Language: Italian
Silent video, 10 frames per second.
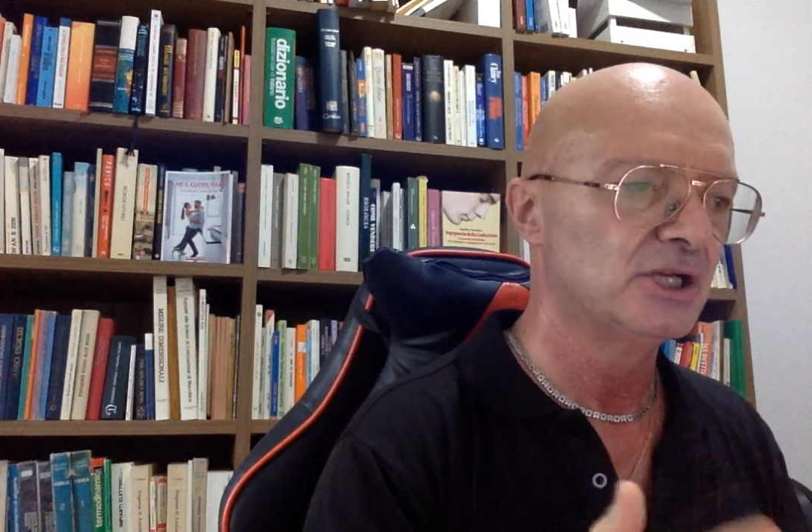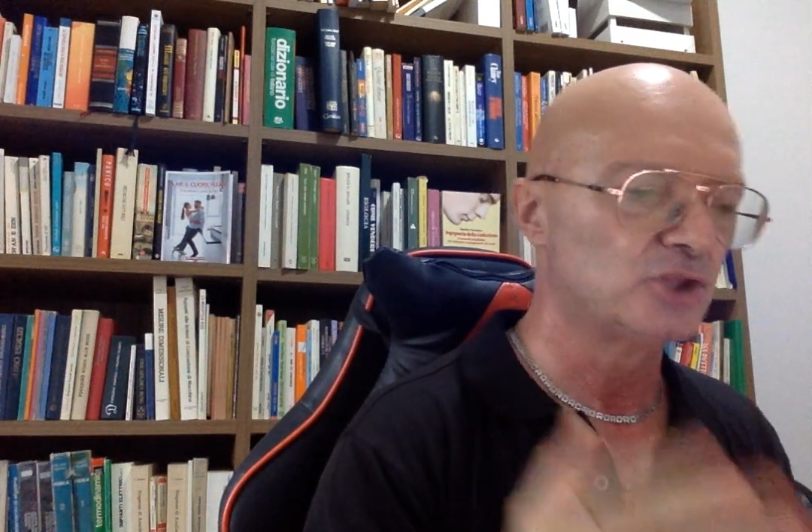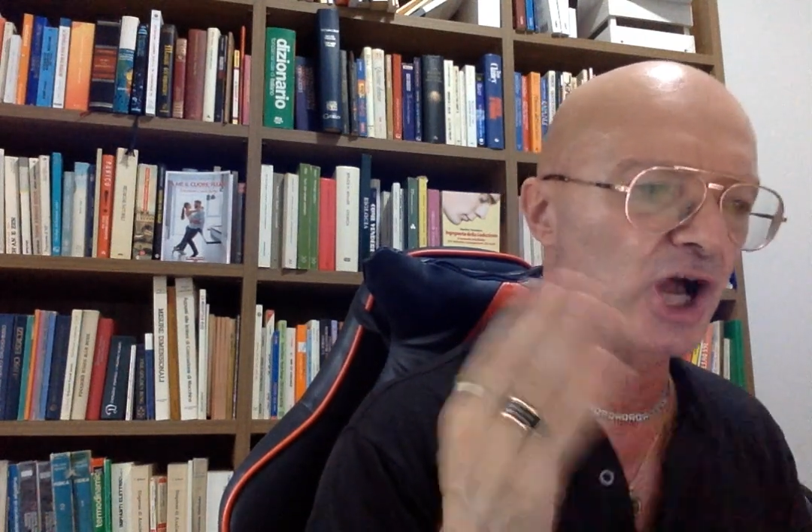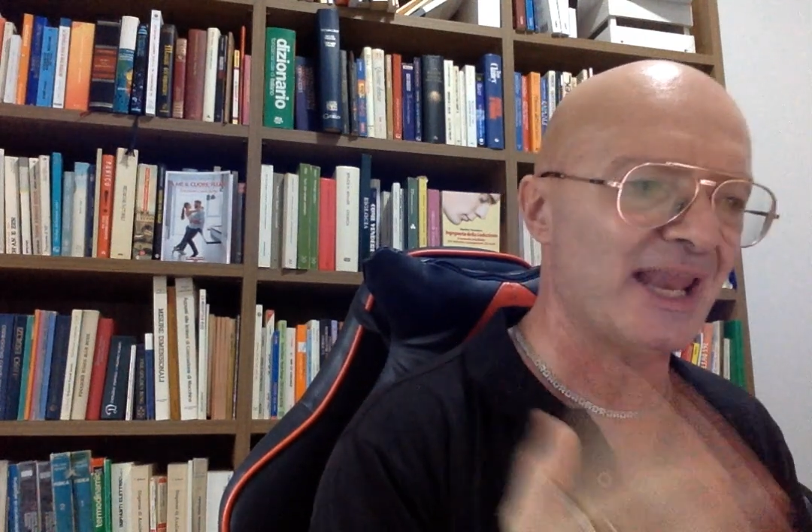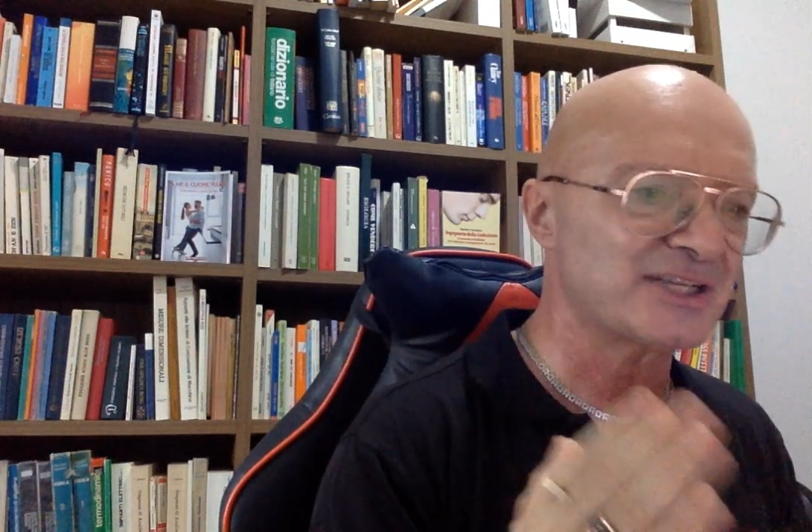
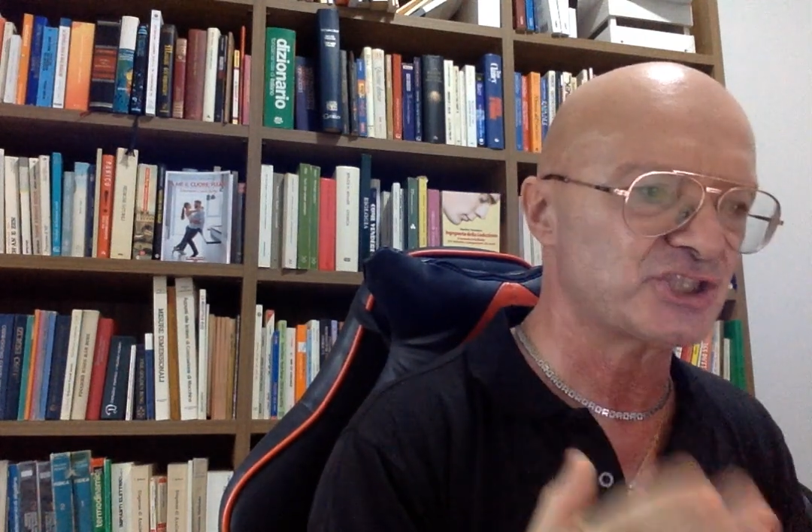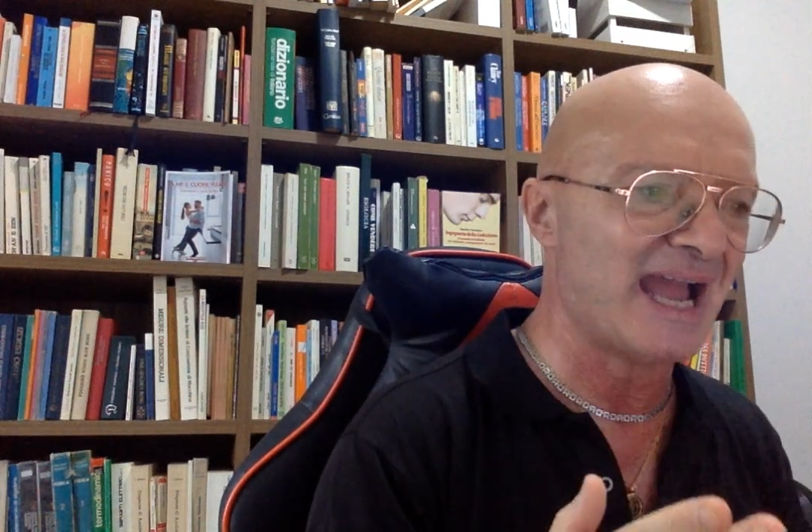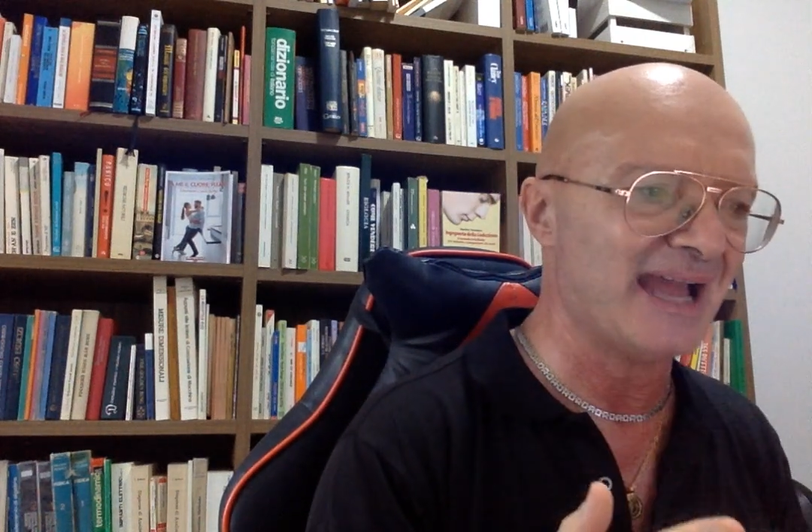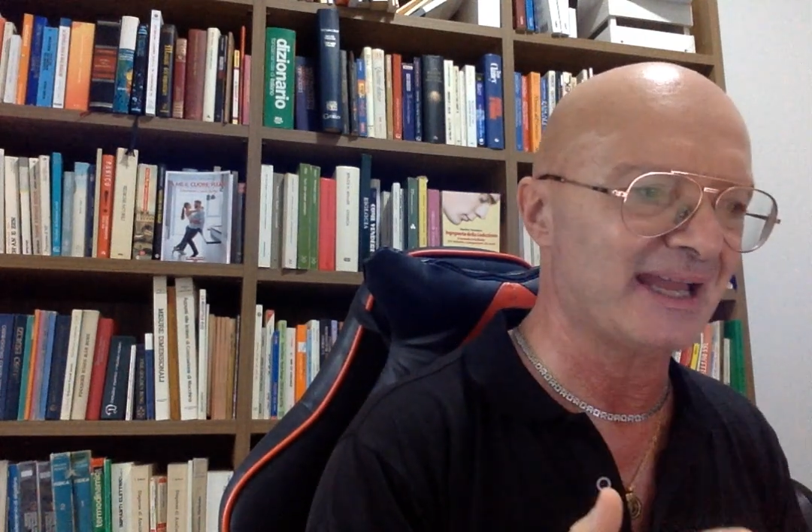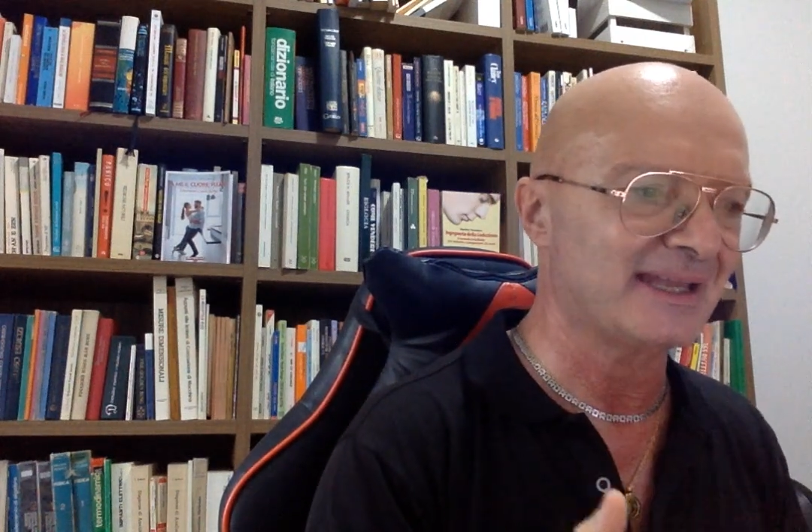Non
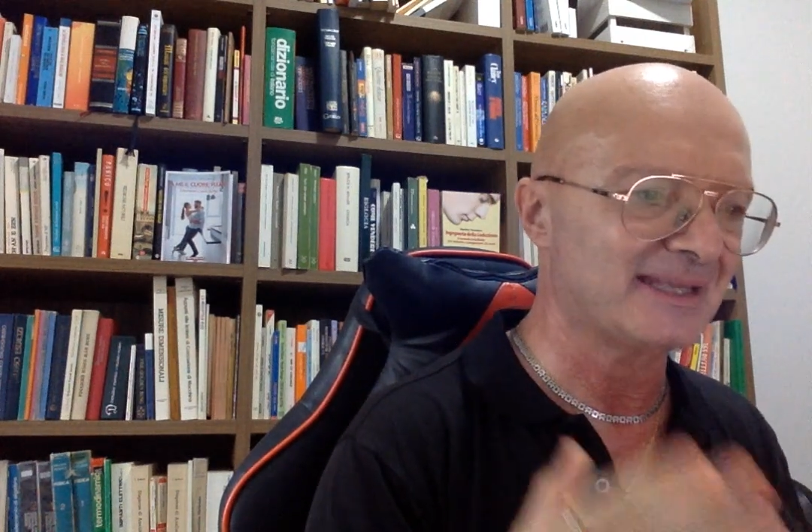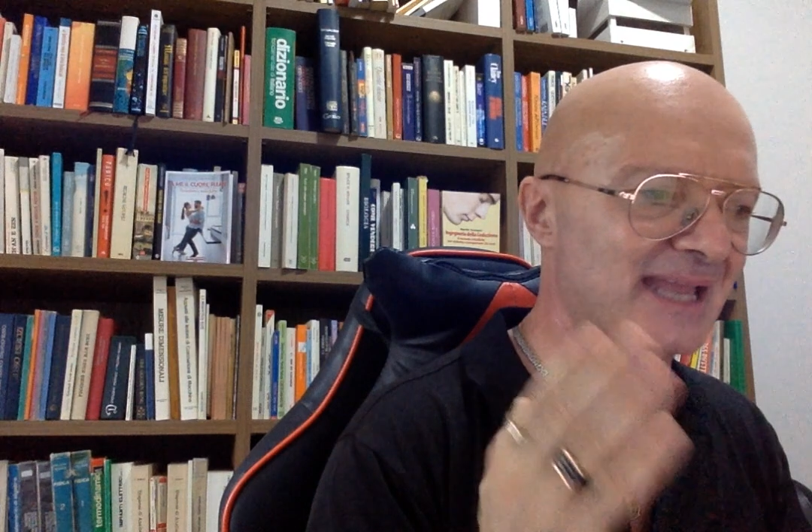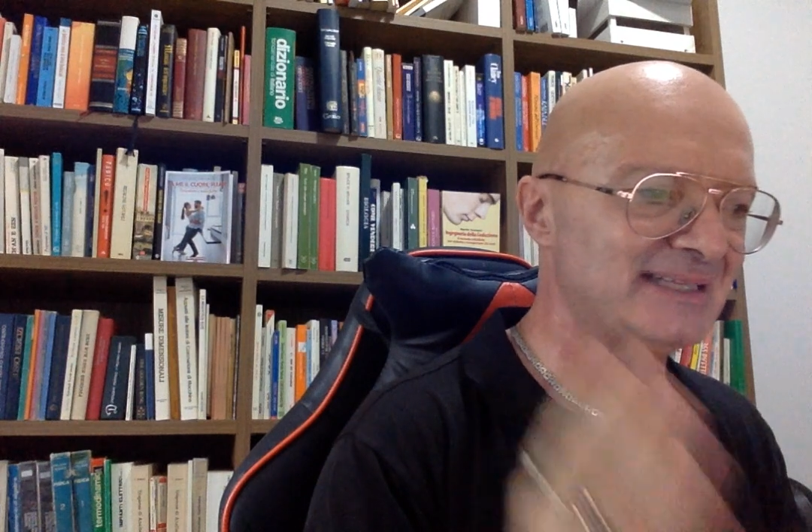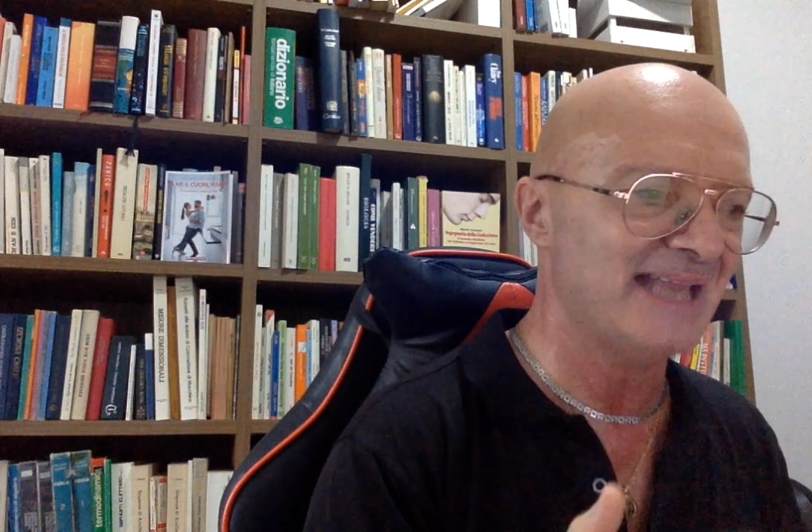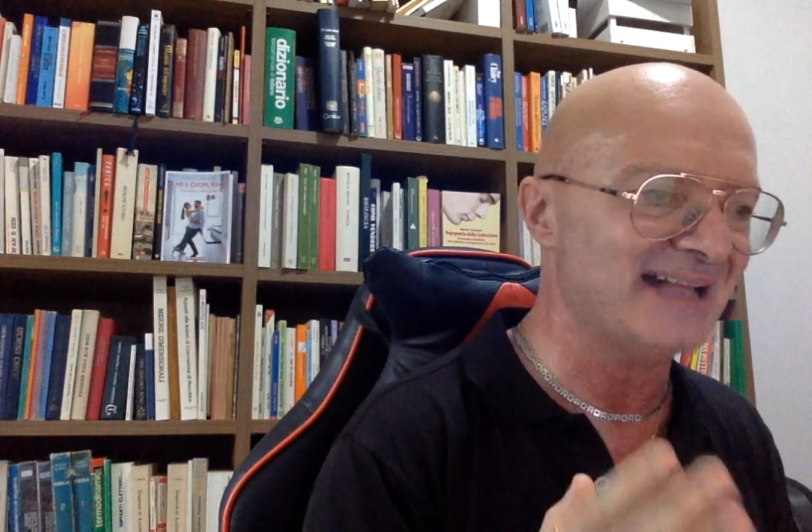lasciare
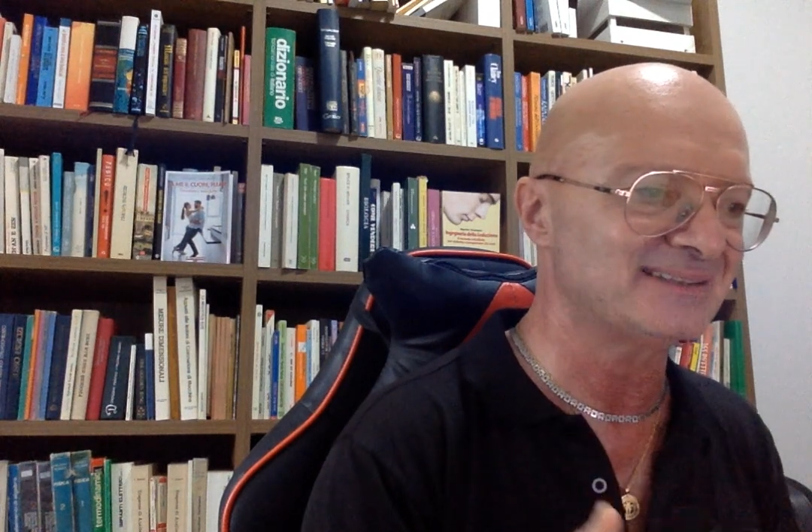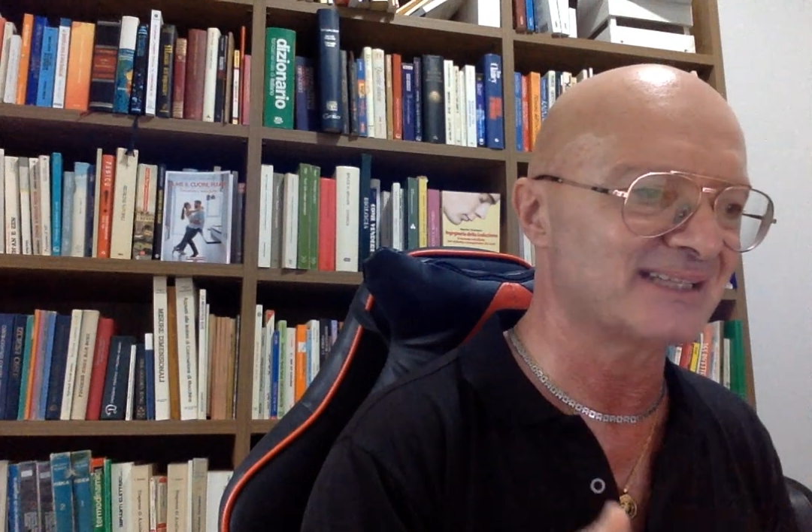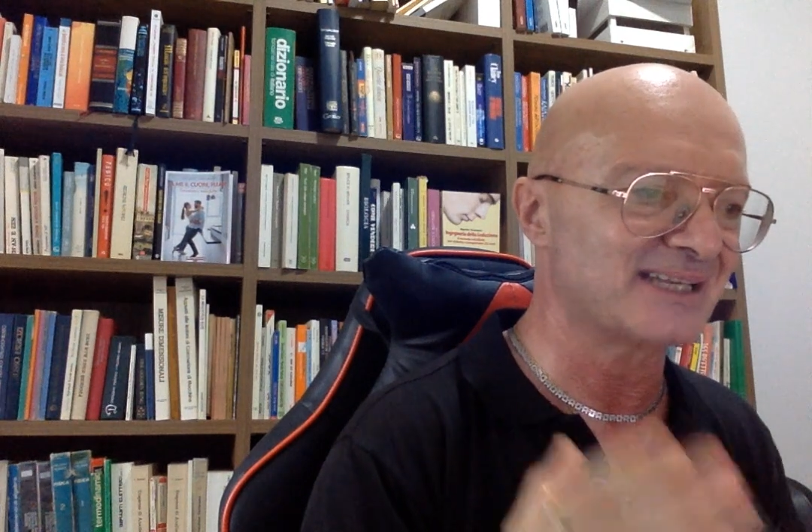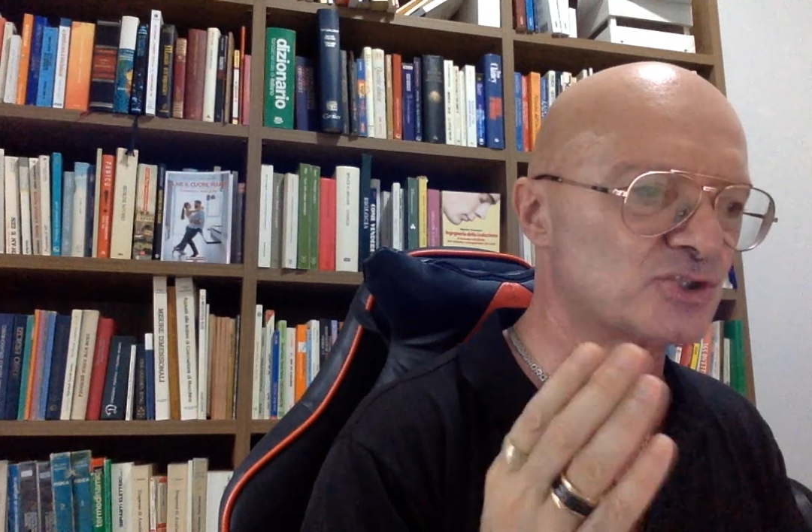che gli altri